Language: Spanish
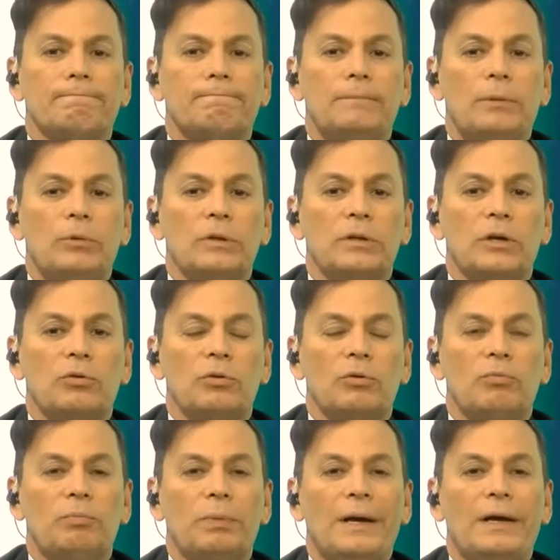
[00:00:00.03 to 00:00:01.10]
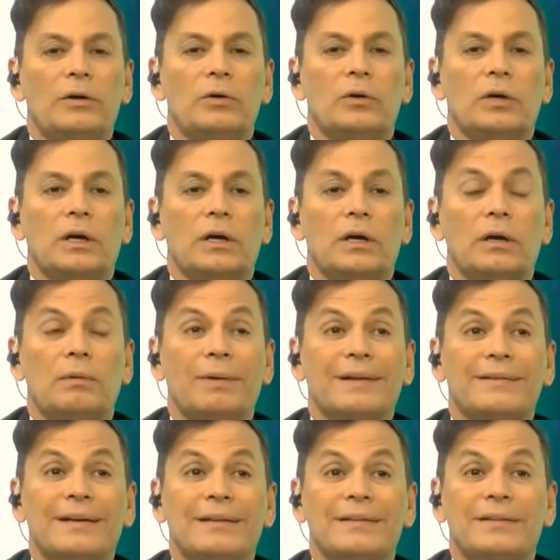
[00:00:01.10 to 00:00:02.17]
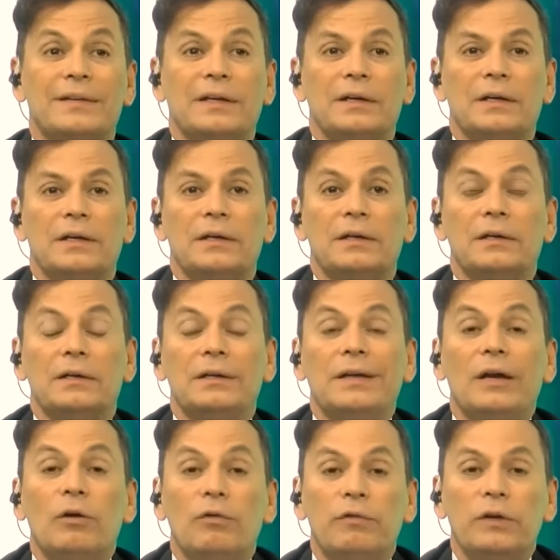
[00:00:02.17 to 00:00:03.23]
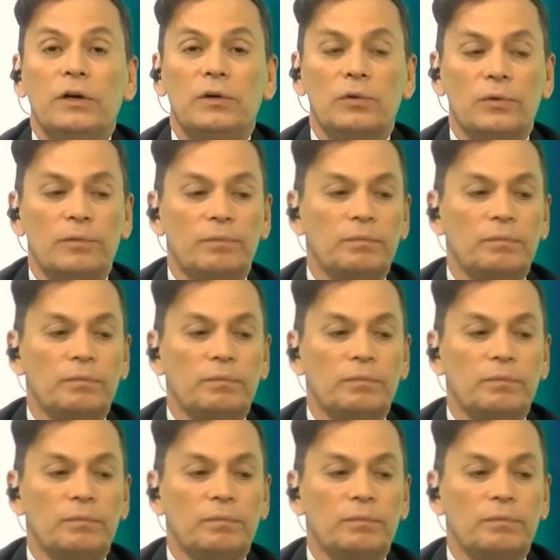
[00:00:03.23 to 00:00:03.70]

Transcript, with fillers: vamos entrando en un plano que es bastante hielo fino.